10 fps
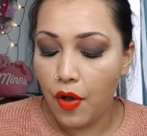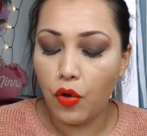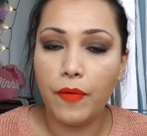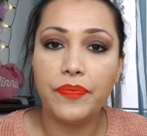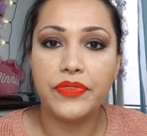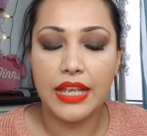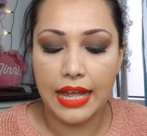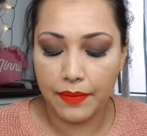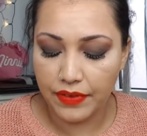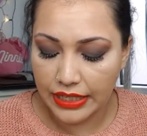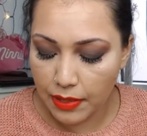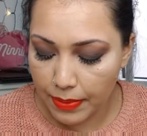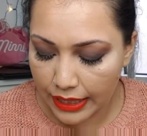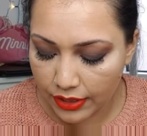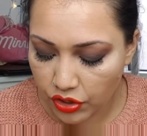Und äh, wenn ihr
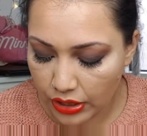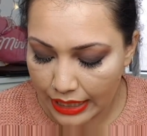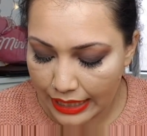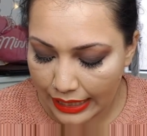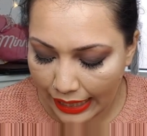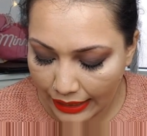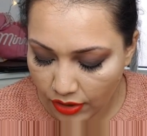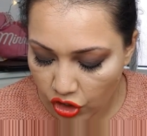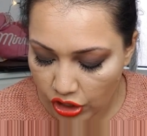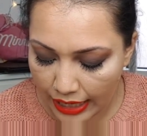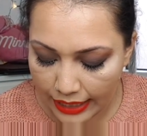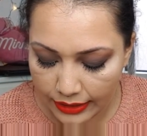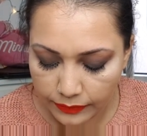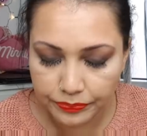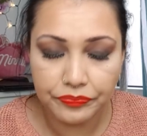praktisch äh, recht schnell
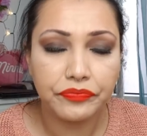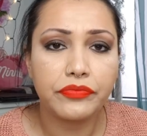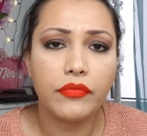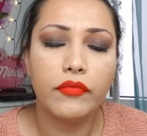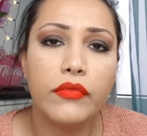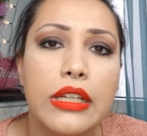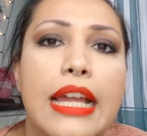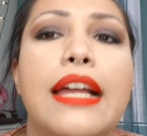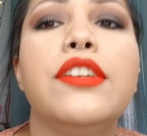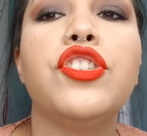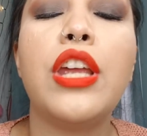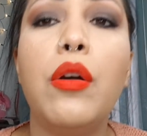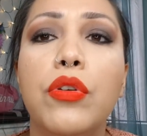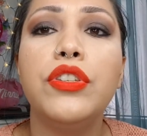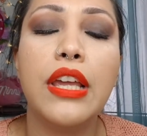äh,
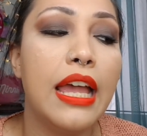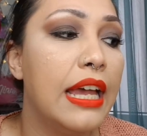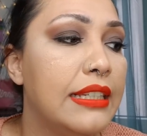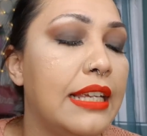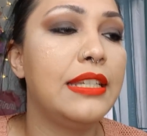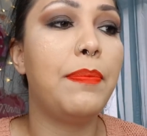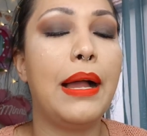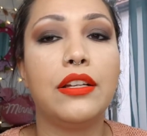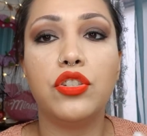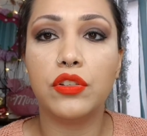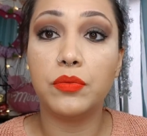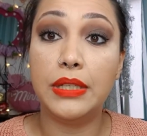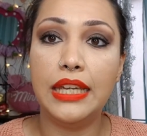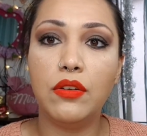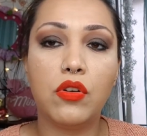schaut, dass ihr praktisch noch zum
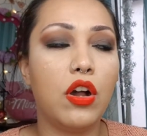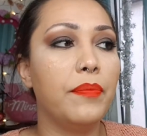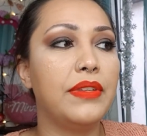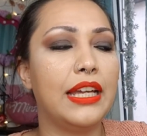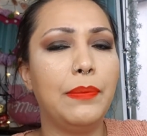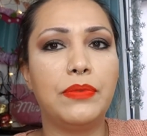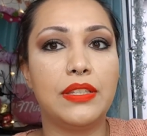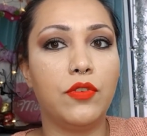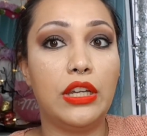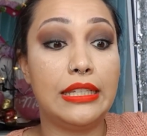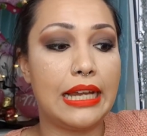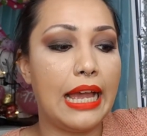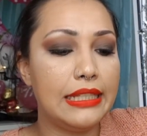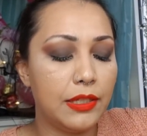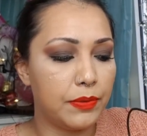Kiko kommt, da gibt es wirklich
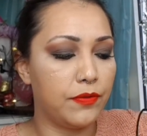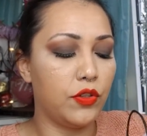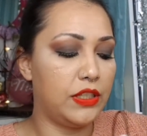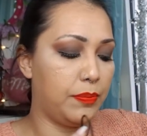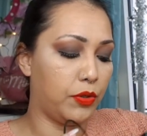30 bis 40